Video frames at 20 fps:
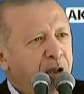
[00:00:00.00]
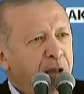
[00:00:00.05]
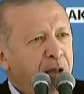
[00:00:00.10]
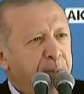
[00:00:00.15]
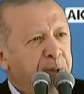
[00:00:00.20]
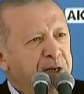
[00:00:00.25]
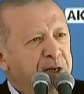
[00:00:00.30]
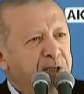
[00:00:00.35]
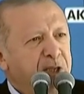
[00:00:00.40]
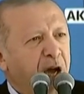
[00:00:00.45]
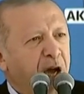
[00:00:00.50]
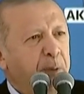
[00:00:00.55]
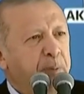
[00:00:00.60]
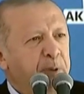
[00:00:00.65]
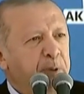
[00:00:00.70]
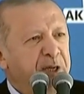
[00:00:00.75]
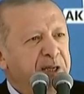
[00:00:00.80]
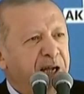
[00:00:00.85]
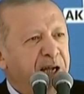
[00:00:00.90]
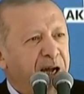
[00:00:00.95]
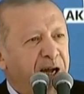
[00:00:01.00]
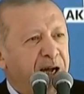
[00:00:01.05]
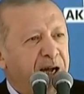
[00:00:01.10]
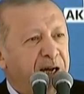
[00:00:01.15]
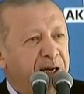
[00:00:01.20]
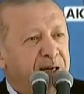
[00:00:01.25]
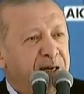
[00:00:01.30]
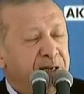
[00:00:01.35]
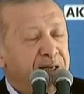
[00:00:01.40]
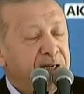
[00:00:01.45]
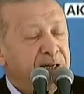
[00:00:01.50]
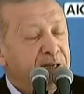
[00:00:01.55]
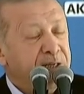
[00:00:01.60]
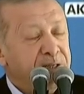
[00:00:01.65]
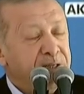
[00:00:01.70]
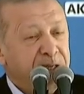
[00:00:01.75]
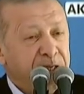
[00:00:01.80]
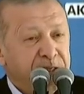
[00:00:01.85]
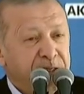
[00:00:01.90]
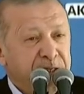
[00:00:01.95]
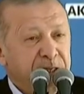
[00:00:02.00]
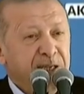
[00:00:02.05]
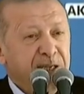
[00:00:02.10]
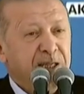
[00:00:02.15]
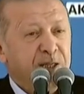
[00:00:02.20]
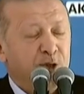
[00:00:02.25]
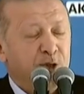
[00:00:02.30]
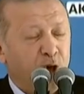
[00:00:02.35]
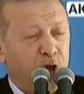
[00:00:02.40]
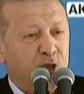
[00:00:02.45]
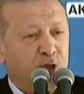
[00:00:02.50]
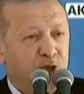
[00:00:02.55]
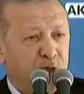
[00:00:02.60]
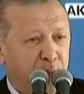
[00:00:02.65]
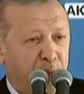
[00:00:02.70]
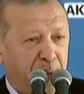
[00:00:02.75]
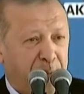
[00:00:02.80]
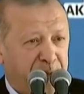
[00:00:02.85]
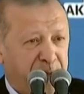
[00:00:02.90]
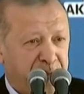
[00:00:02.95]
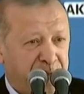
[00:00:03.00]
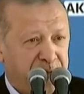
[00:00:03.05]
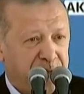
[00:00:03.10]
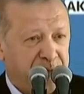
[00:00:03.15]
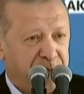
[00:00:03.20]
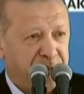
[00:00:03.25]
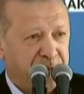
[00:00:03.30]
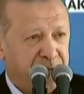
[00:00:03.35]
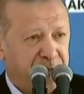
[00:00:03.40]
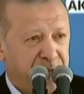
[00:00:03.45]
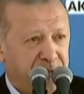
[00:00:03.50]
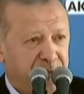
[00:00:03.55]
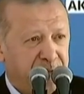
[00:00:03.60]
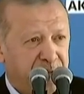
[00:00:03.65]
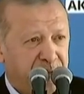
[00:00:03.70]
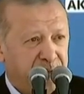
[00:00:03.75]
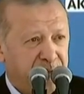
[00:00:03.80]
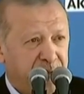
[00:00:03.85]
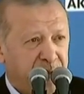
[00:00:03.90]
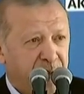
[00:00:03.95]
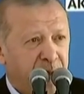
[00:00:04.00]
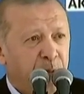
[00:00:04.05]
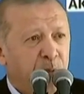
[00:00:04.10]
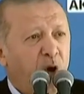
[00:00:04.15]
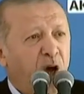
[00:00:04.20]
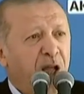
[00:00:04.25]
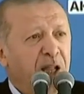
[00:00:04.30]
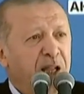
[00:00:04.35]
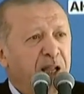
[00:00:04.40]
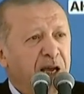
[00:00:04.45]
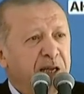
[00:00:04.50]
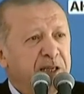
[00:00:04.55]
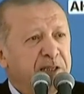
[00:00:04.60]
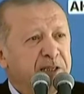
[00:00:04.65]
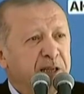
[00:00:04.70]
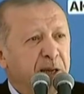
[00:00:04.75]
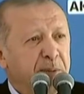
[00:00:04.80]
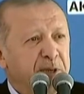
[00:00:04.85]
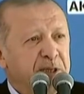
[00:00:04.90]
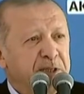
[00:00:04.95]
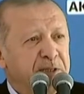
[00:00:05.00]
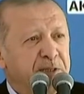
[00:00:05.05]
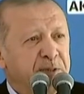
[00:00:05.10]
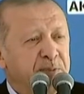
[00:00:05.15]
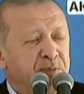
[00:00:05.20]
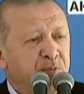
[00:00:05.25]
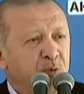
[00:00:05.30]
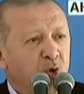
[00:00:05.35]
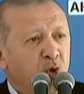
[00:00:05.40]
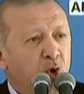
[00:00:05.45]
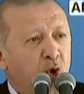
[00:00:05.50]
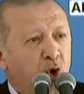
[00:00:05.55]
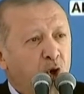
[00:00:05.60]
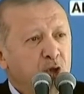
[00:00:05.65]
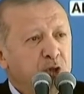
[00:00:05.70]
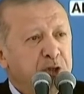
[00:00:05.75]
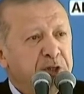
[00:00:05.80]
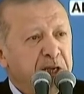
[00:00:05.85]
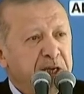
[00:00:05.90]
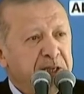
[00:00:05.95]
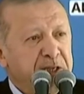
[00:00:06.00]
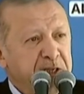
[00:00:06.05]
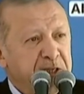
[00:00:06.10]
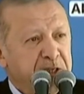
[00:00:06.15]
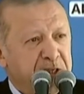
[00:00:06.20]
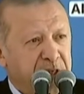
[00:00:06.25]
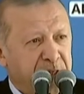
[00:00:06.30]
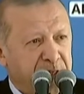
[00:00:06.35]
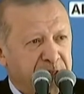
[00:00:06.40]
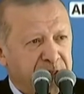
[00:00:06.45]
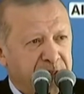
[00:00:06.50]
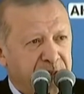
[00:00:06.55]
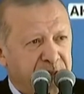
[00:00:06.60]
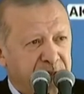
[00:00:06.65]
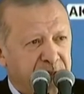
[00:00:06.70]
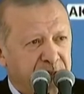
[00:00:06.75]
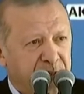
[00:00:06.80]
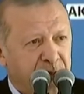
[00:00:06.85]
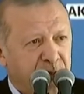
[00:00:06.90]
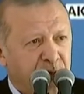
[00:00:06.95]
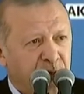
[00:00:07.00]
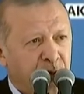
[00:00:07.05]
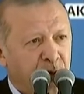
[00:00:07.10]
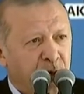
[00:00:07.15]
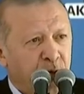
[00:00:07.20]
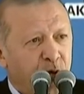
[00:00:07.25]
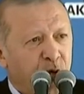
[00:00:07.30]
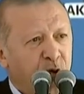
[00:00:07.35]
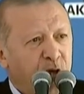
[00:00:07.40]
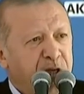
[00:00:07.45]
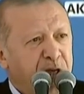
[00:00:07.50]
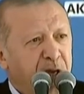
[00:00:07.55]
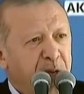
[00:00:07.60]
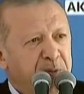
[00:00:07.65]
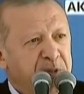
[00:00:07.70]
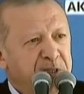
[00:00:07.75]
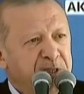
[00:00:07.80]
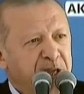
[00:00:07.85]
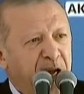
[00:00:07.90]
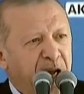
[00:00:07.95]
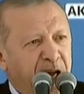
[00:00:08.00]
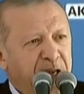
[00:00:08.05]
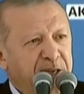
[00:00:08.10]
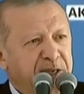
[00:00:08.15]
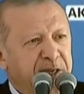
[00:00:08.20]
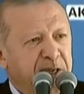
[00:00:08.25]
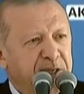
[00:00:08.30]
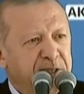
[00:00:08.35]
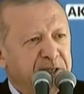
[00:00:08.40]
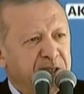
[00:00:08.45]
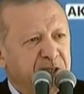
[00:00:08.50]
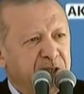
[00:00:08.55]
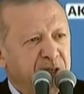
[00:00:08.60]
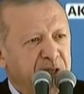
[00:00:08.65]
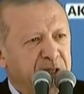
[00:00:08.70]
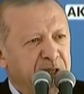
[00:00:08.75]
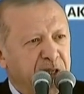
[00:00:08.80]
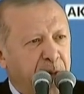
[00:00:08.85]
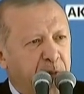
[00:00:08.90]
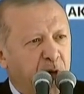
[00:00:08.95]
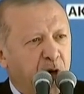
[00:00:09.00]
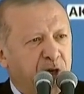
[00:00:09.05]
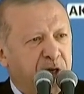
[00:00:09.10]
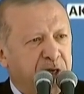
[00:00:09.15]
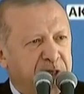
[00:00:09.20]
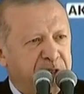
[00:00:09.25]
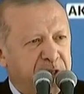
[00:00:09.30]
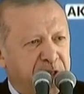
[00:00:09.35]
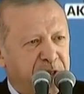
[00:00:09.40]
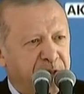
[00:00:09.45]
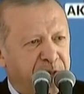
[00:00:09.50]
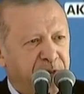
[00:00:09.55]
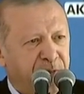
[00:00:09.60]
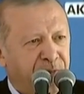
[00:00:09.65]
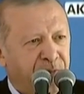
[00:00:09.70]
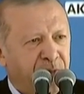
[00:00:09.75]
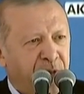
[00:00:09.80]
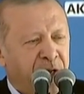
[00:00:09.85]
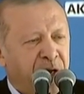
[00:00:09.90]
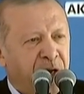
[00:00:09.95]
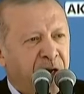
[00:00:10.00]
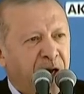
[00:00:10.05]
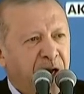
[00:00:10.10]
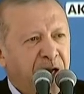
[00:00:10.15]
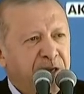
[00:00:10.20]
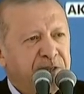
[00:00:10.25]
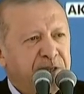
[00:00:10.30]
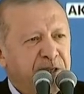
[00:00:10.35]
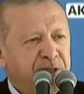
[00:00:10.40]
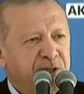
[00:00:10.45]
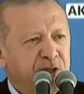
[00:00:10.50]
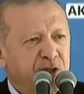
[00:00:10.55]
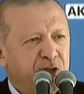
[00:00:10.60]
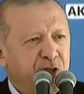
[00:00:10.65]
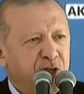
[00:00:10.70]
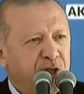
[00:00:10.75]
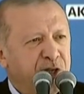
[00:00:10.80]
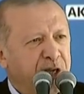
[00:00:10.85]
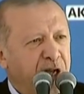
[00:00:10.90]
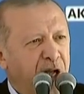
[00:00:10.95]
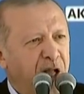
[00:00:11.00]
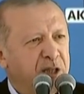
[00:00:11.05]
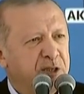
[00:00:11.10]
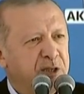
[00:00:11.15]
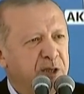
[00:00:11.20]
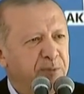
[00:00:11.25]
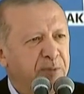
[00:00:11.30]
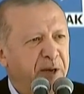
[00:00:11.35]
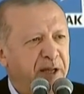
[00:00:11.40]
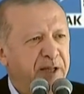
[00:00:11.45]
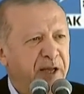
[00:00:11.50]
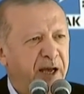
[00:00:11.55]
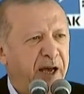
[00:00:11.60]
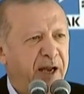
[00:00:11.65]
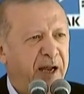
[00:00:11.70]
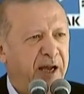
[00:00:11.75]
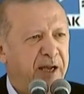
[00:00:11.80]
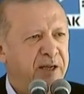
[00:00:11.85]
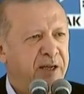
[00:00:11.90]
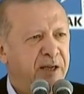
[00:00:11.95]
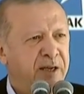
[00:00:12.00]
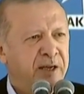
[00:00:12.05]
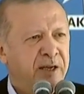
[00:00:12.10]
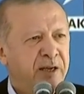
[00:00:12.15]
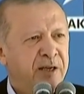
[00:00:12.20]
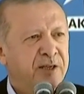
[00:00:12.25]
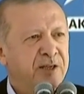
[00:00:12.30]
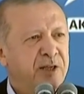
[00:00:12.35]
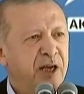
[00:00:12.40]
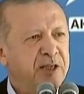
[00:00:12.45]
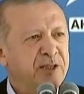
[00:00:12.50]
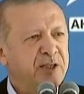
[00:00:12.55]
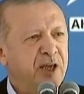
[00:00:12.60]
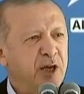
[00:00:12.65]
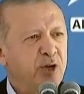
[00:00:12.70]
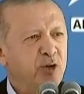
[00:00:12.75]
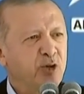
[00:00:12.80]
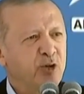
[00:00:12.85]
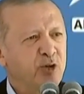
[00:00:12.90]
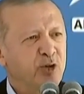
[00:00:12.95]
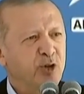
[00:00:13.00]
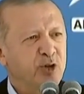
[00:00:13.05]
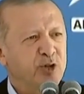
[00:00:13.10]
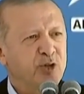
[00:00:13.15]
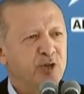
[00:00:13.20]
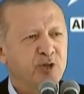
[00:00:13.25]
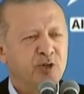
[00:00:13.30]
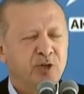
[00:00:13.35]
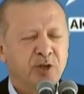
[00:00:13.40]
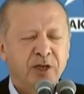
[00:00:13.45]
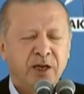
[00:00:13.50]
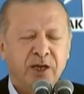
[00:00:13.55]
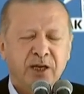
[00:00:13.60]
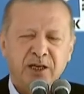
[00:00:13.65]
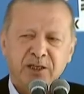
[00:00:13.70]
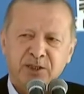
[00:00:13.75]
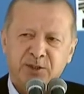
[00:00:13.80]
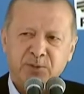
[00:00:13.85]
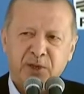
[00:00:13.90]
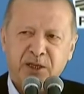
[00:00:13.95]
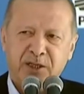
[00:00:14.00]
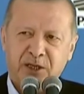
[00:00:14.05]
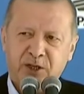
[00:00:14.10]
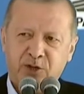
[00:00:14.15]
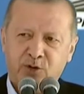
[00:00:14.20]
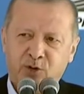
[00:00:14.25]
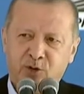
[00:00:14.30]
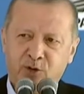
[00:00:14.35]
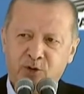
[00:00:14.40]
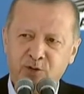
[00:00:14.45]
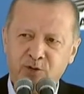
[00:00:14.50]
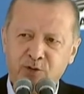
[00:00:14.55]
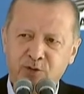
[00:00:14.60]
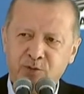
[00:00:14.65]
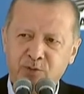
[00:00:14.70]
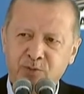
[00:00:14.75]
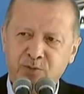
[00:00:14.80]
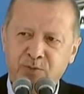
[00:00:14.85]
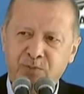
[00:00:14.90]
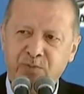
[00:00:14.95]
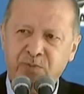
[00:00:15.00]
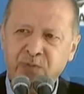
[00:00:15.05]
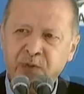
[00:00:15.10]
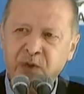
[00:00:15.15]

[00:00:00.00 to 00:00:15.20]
Böyle bir çarpıkla nasıl göz yumabiliriz? Bu anlayışla biz 18 yıldır Ülkemizde herkes için demokrasi, herkes için kalkınma diyerek gece gündüz hizmet ediyoruz.